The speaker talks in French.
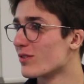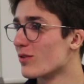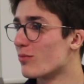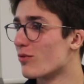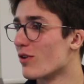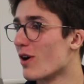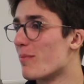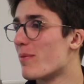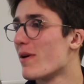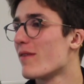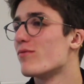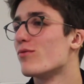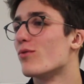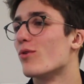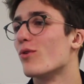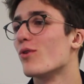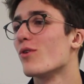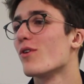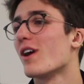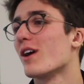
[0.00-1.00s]
qu'on ne pourra pas vous
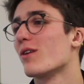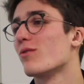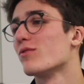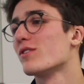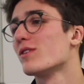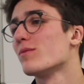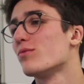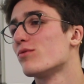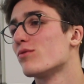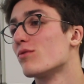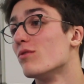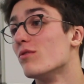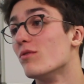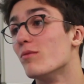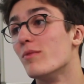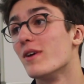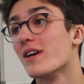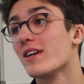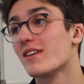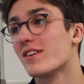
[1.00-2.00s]
re-raconter puisque le
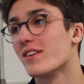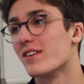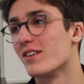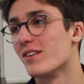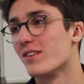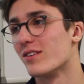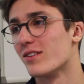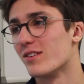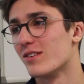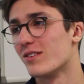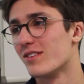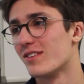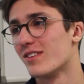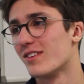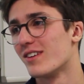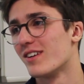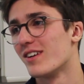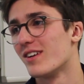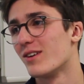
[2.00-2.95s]
bac, non. Euh, ben non.